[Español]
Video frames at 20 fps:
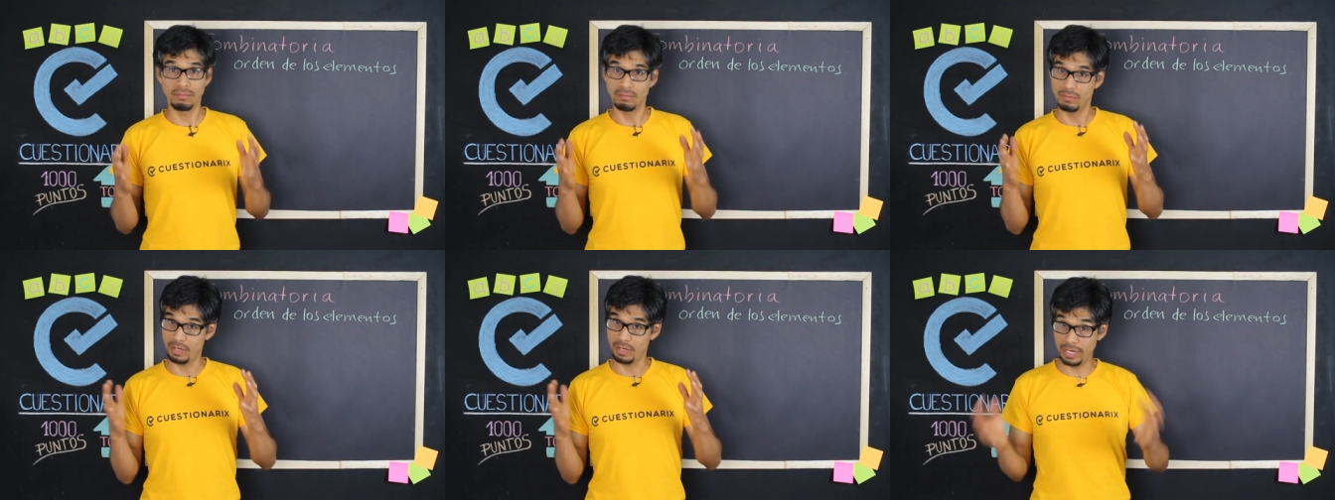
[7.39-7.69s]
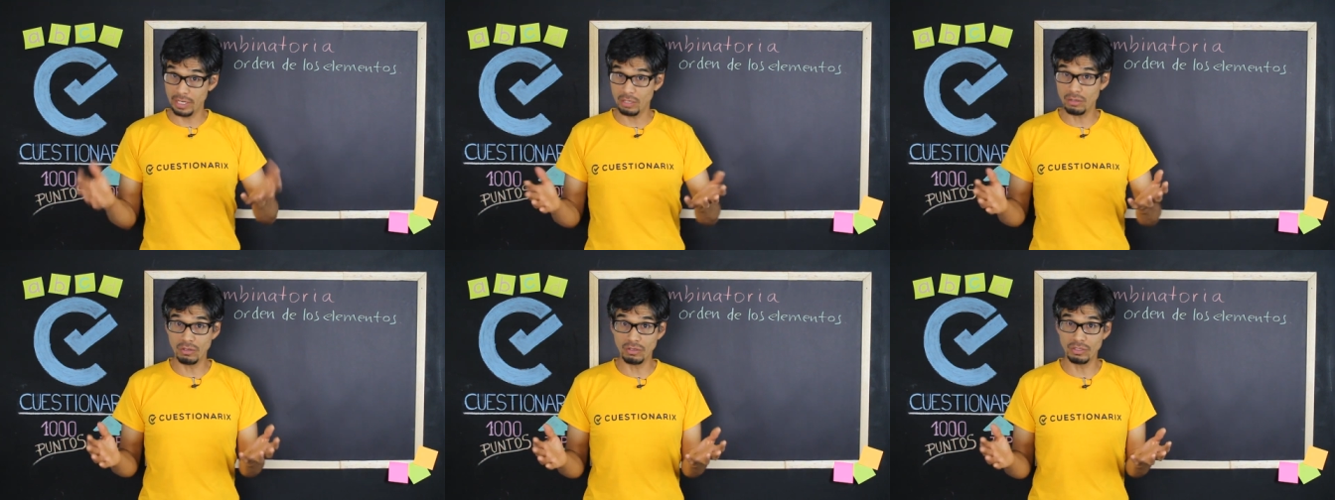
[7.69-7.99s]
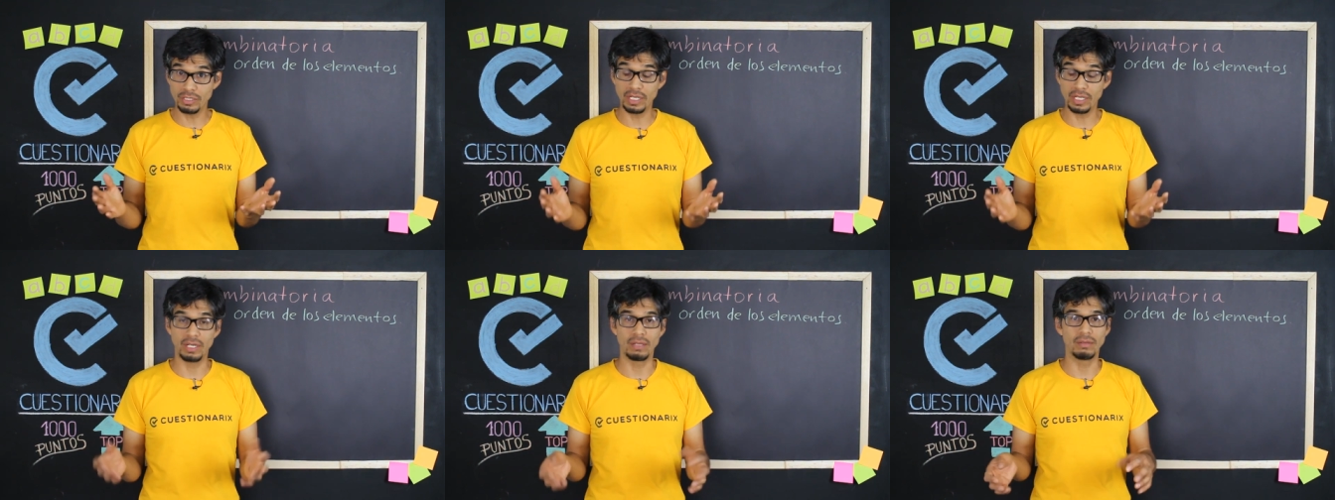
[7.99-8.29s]

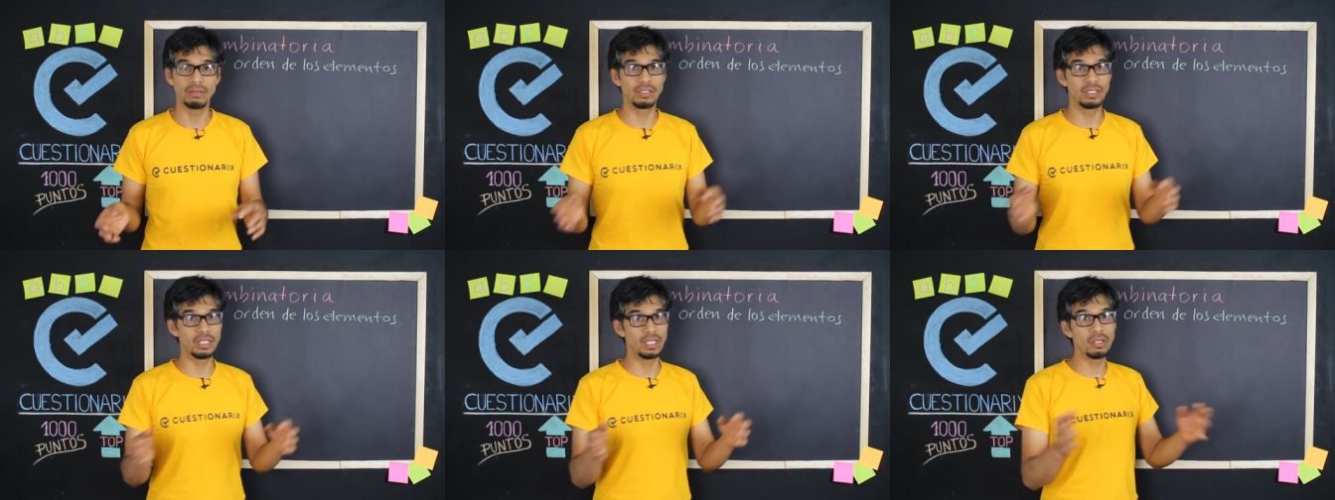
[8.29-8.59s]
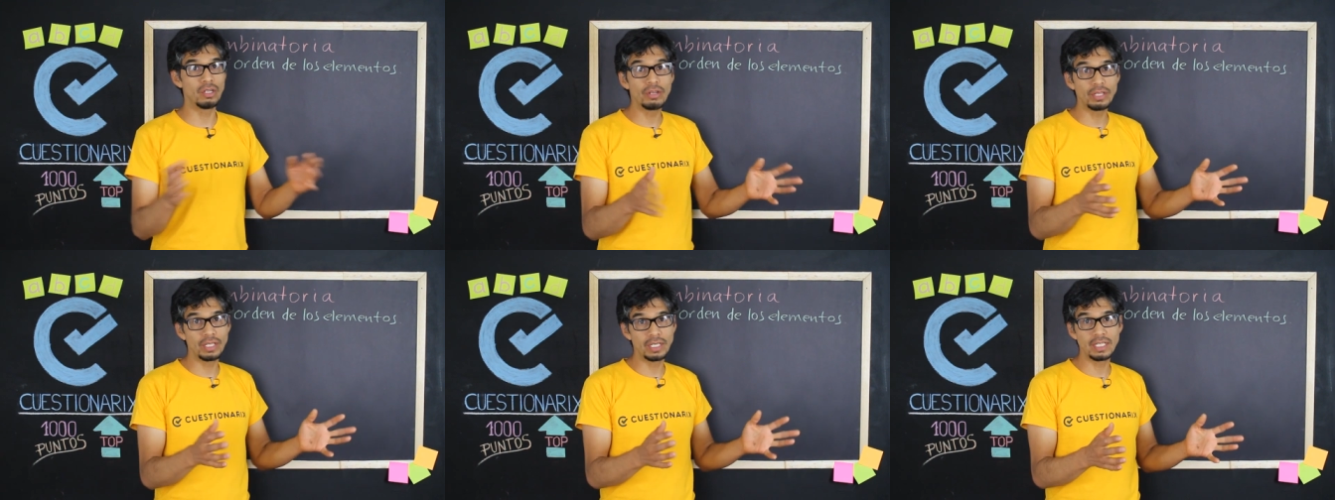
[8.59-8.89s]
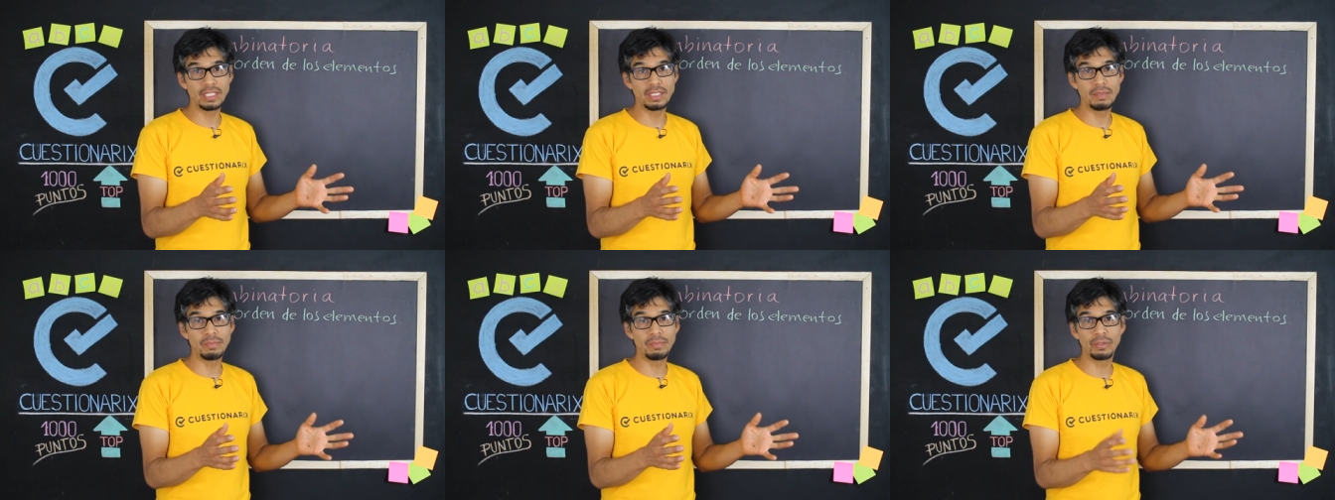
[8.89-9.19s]
reconocer si el
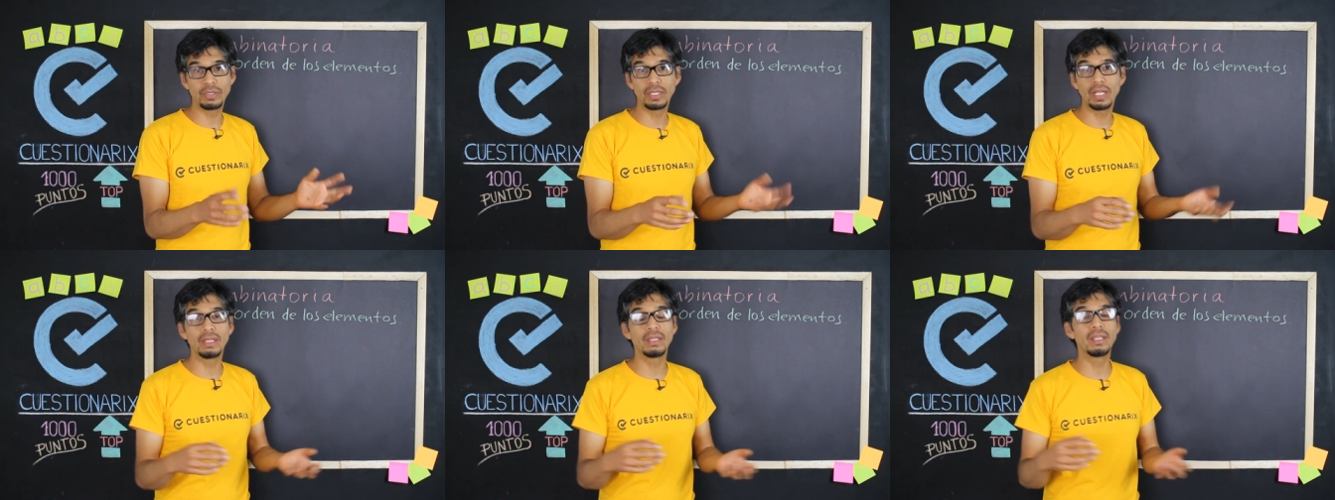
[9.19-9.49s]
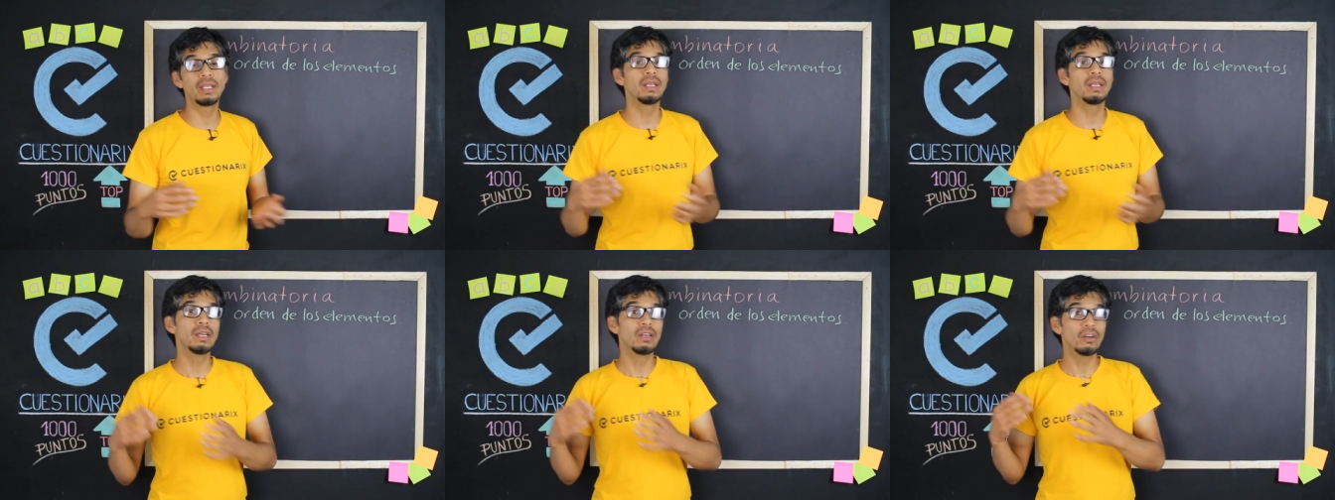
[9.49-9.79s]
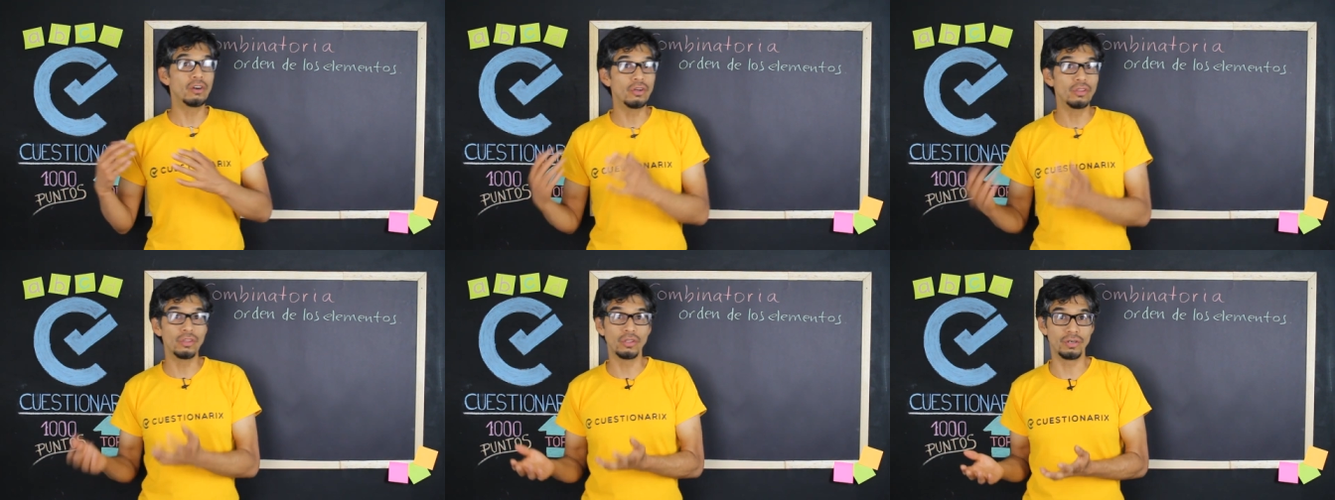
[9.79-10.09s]
orden es importante
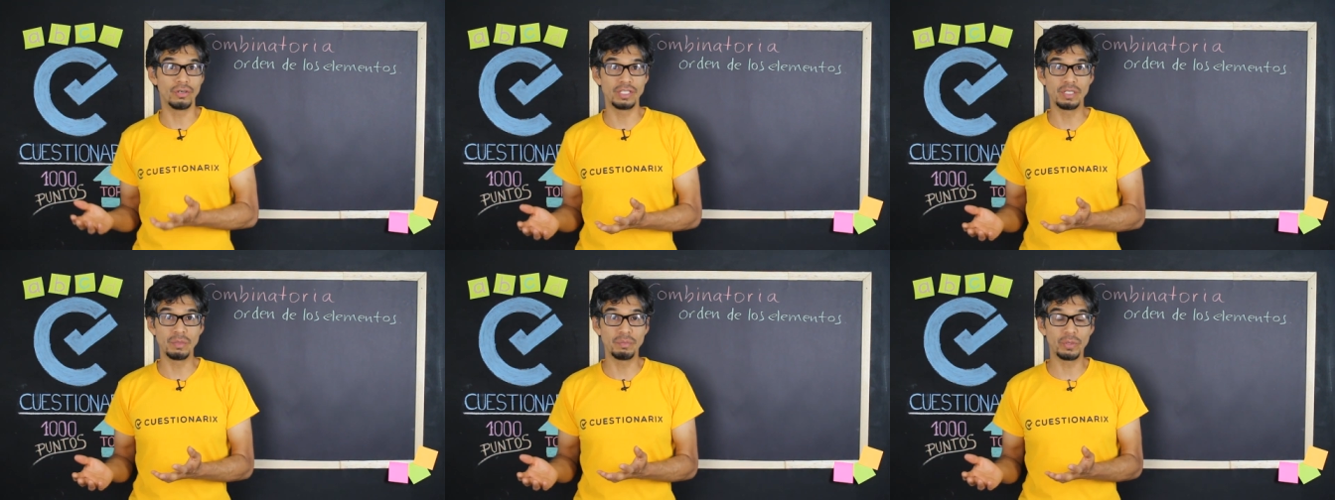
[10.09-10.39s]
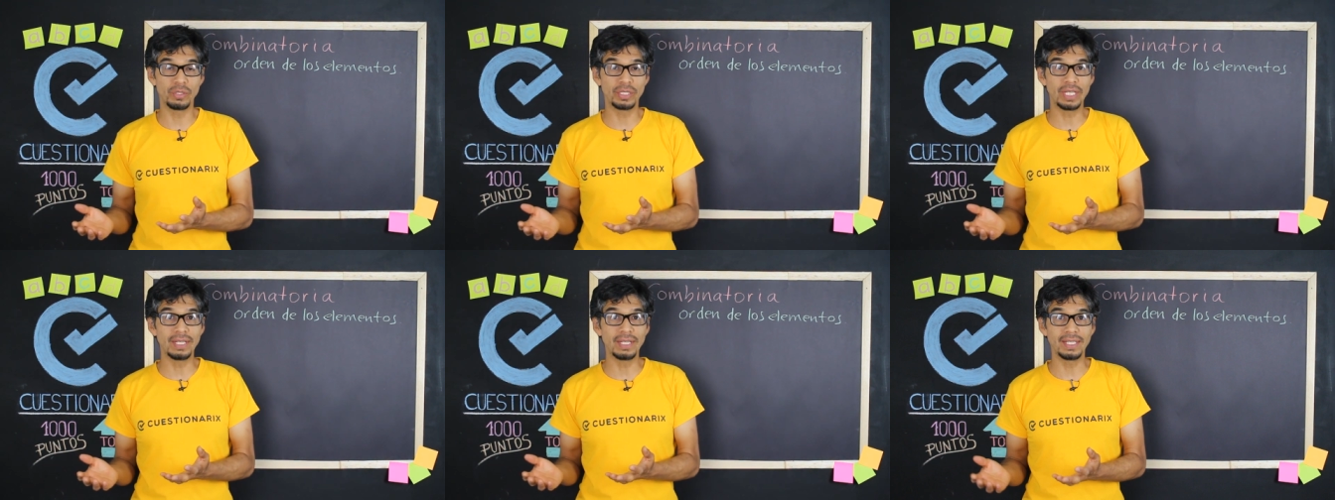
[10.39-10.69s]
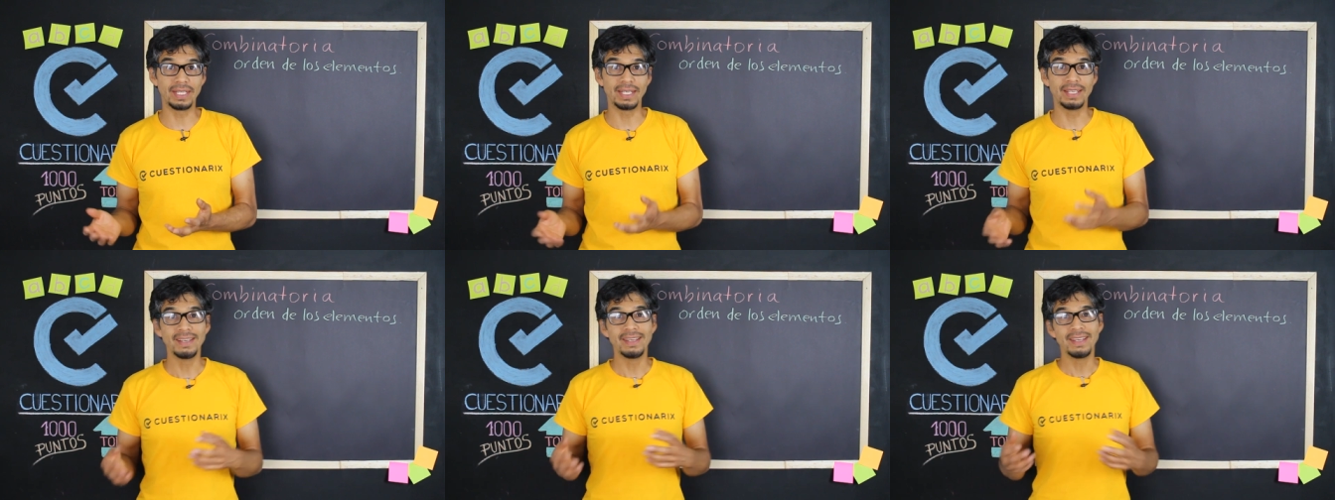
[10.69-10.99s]
o no es
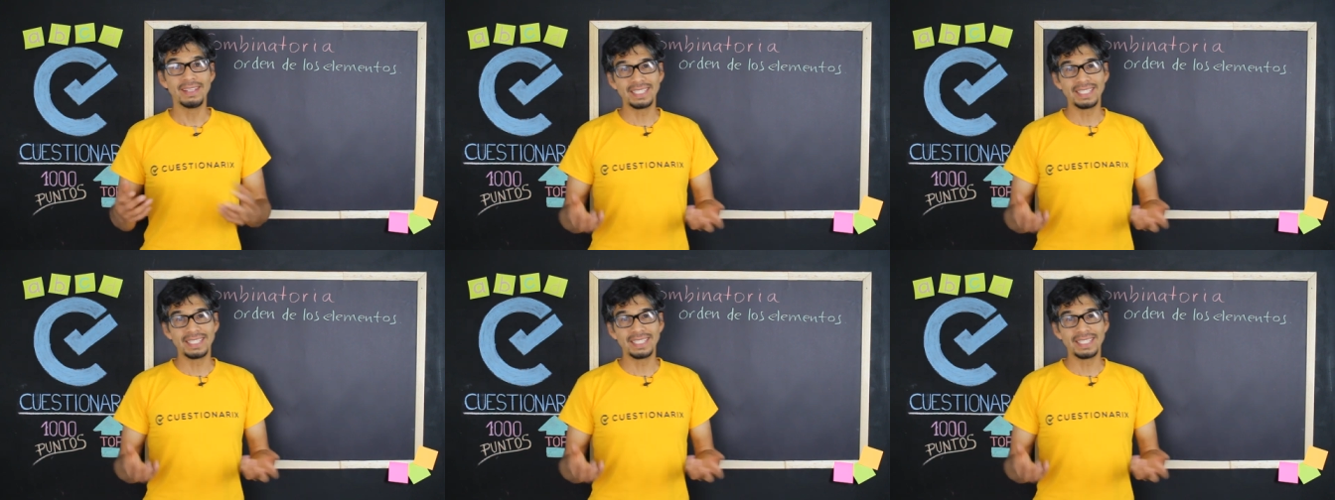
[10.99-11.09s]
importante.